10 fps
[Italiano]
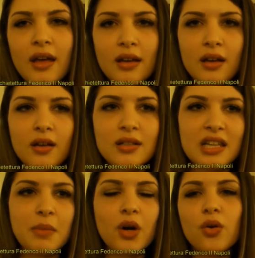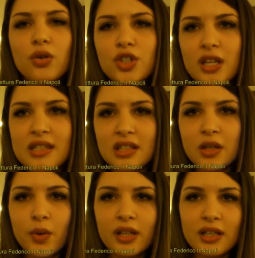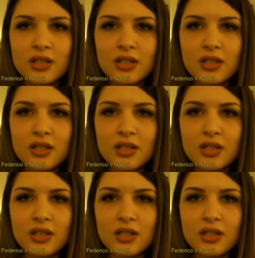uh, siamo a conoscenza di quelli che